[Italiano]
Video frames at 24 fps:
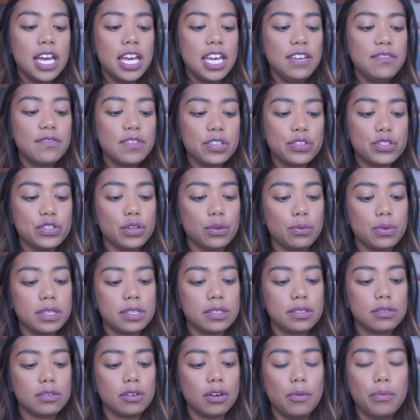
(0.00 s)
invece
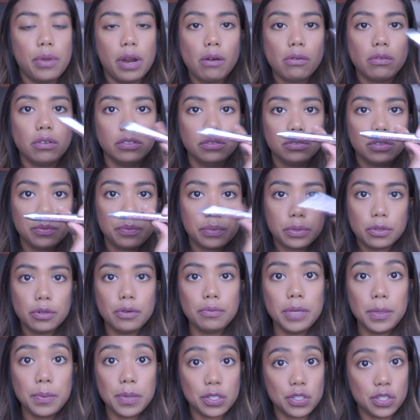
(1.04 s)
questo Brow Control
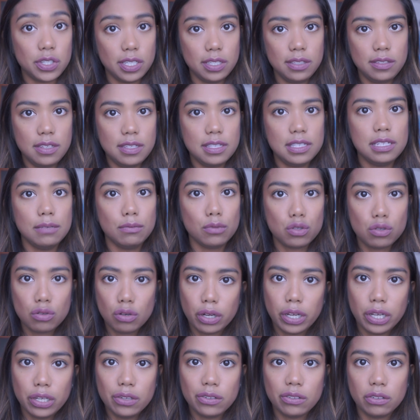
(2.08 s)
Pro mi piace tantissimo
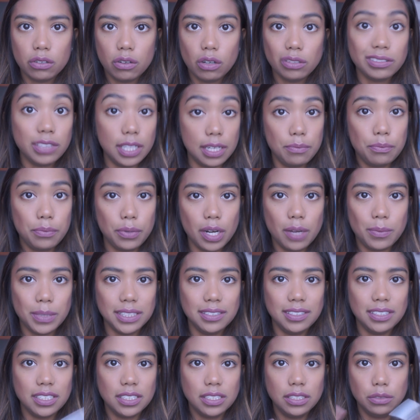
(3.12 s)
solo che io non ho tempo la
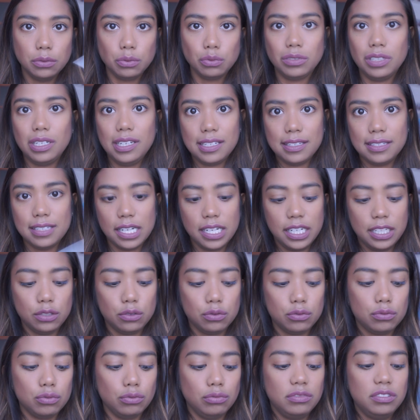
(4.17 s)
mattina di
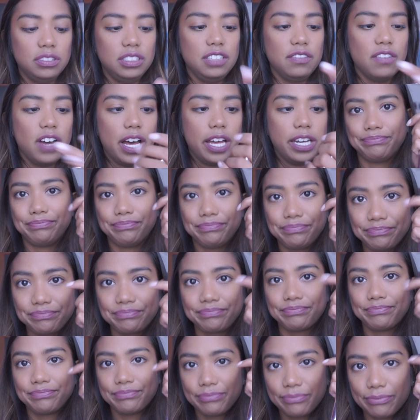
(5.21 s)
utilizzare tutti i vari
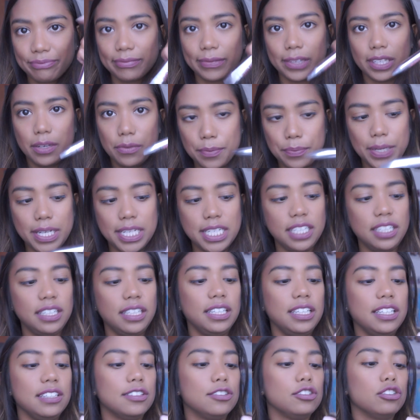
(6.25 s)

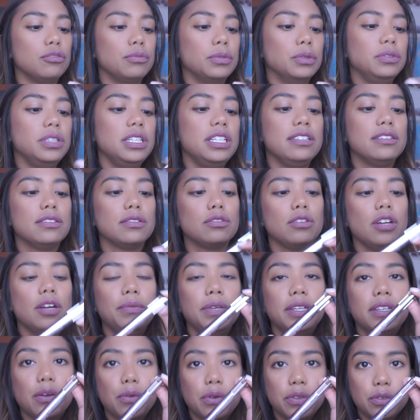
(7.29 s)
pennini, insomma, utilizzo
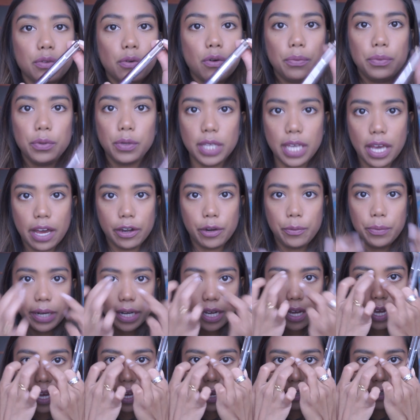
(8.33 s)
solamente questo qua più chiaro
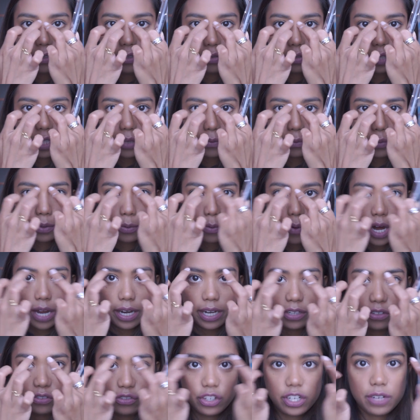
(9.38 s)
perché io riempio
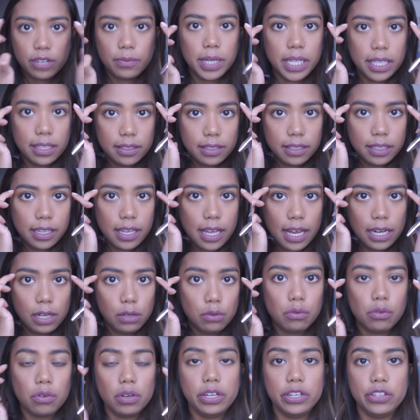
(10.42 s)
qua leggermente,
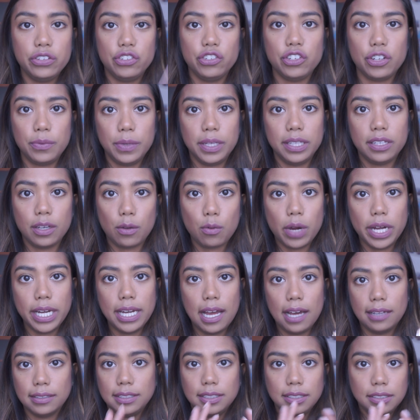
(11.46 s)
allungo leggermente qua i
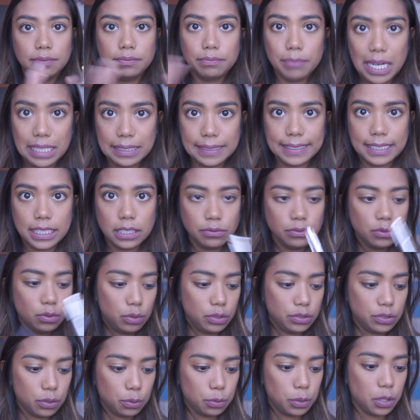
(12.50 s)
lati, basta,
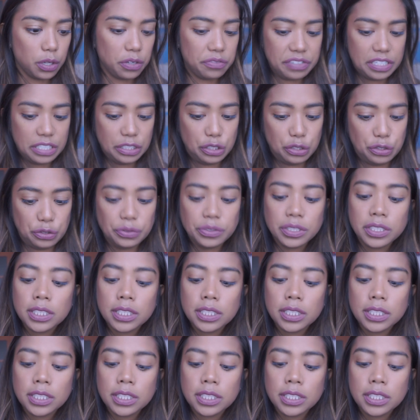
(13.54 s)
questo è quello che faccio.